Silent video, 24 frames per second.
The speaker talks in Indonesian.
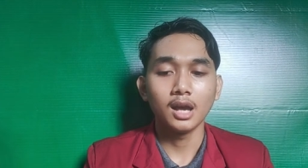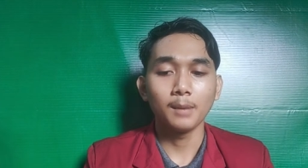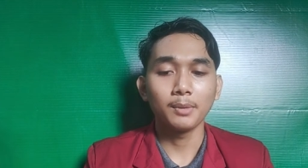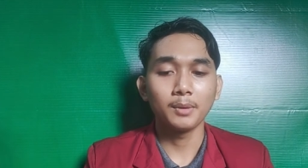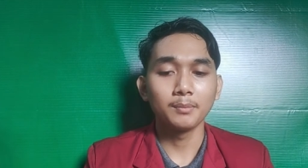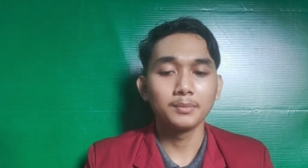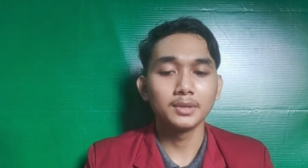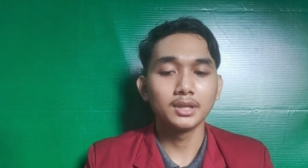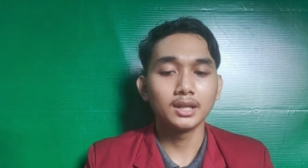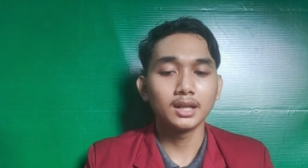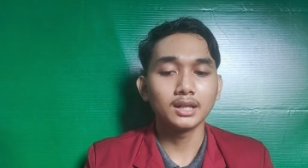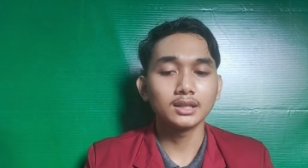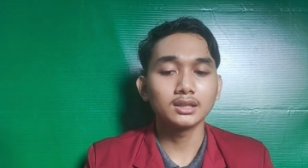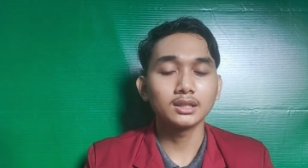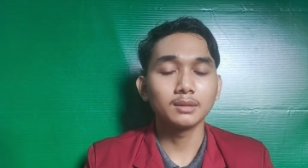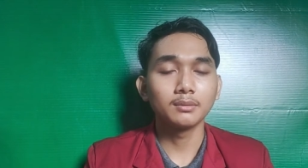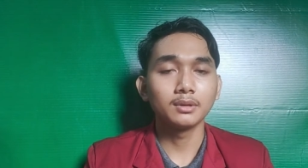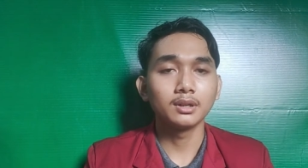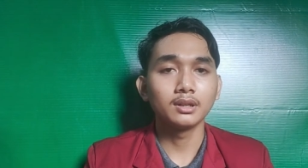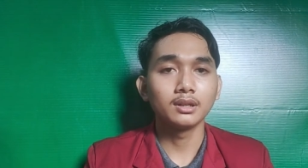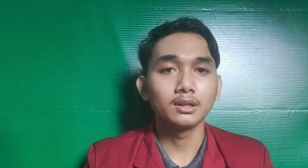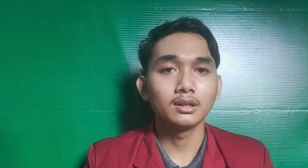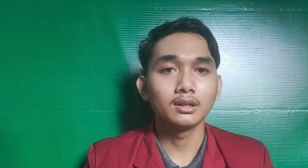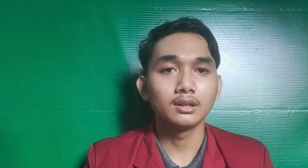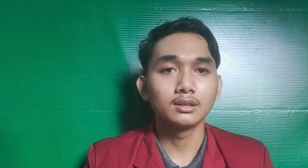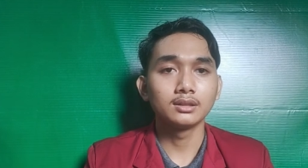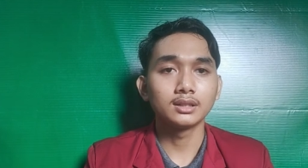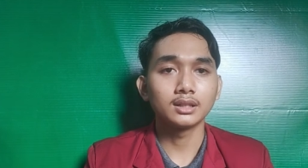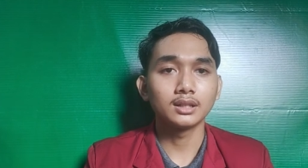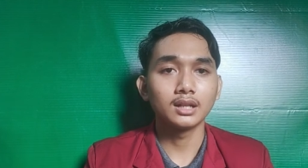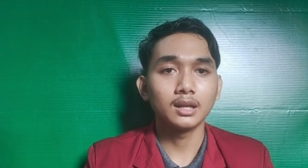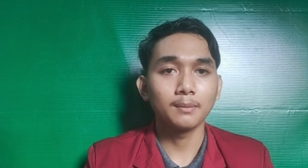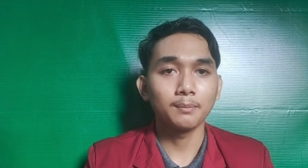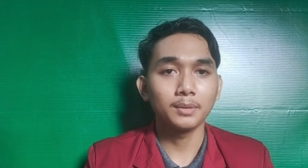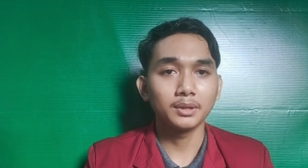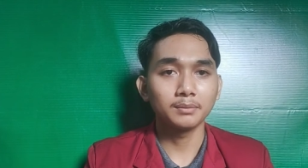apabila ter
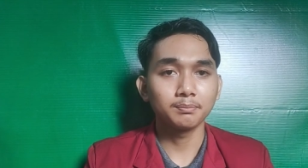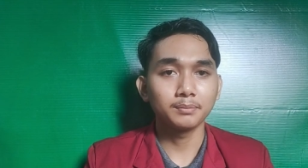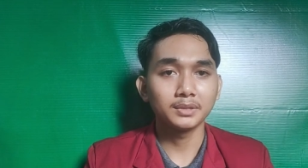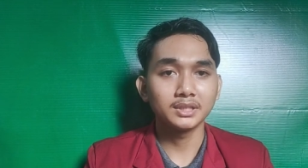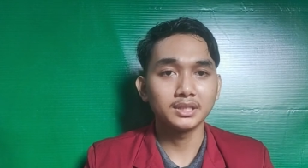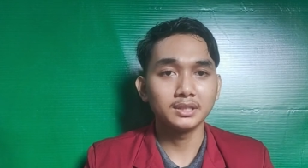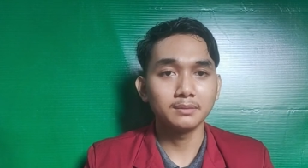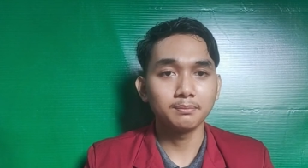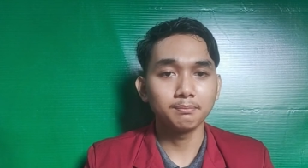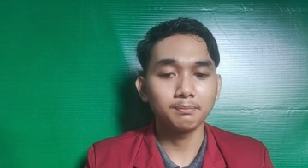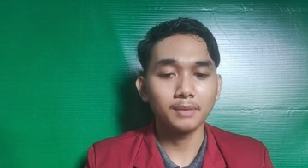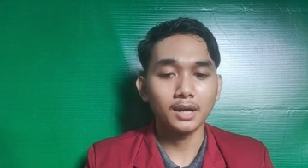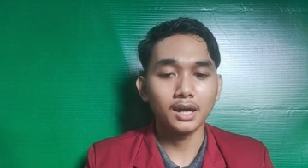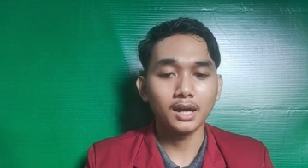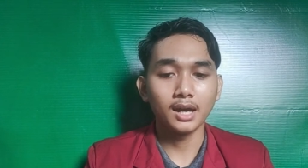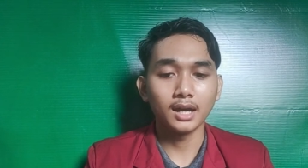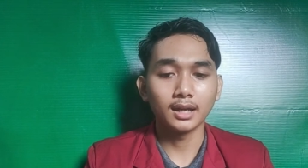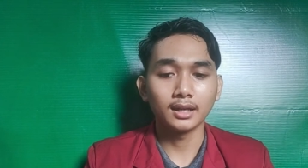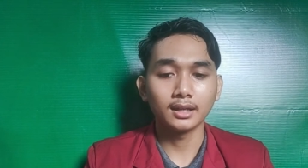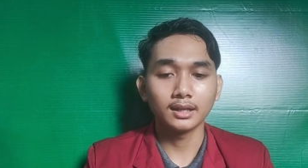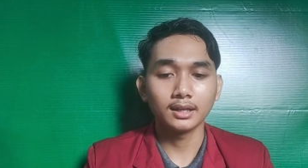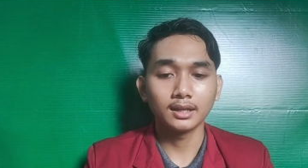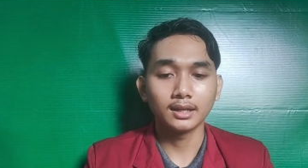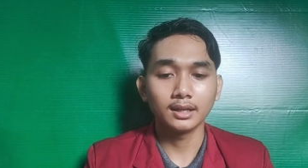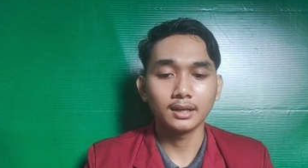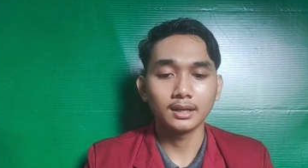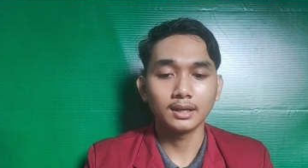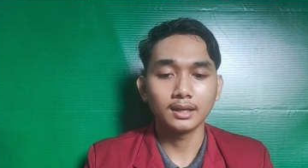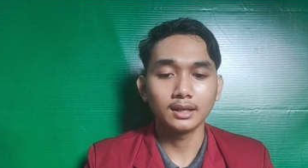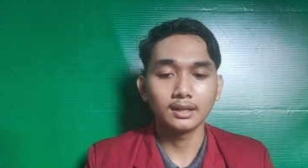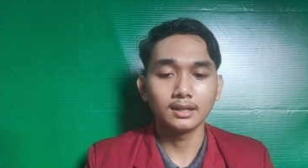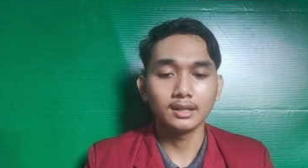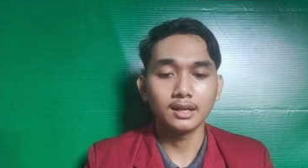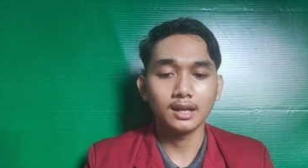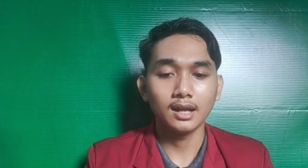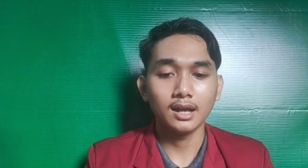terdapat penyimpangan
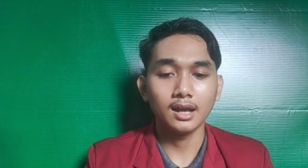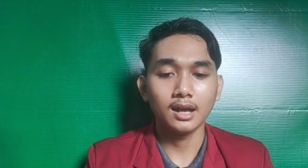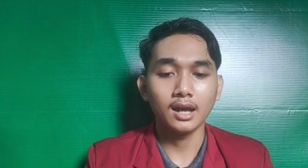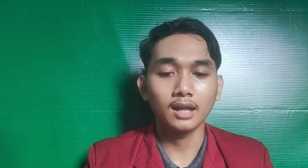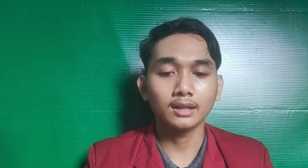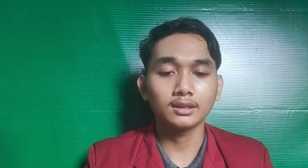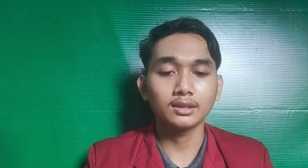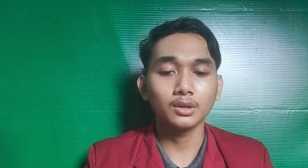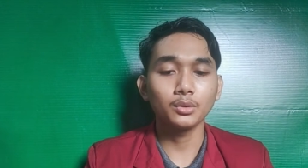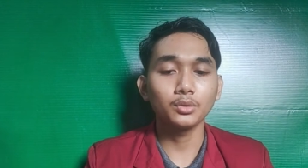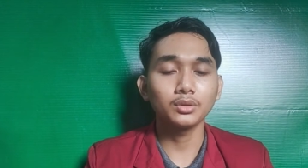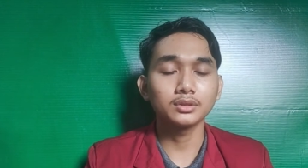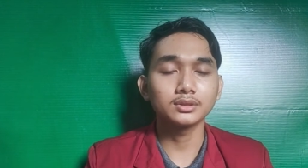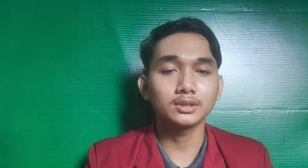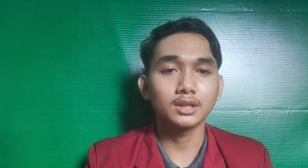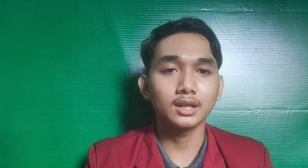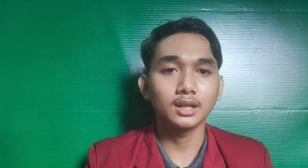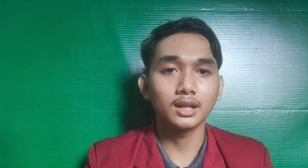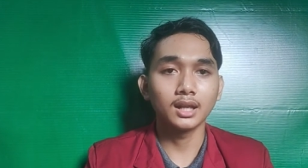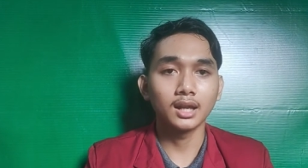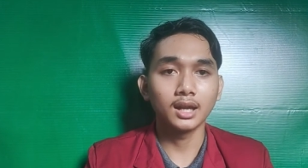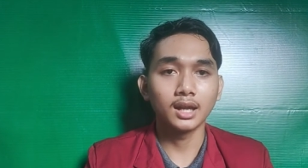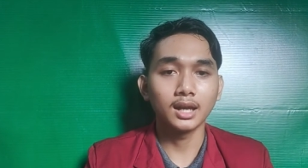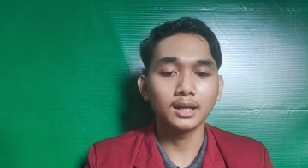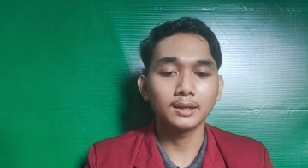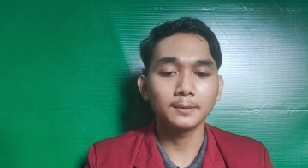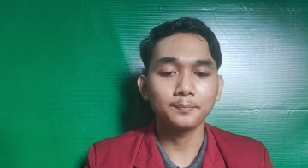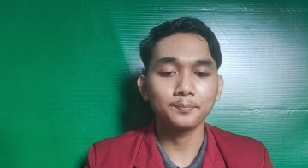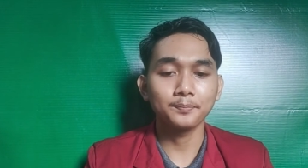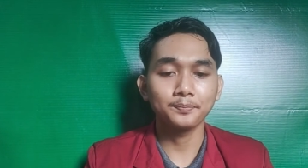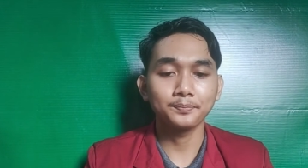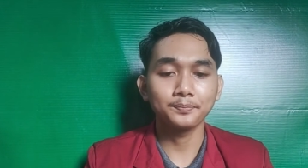atau kesalahan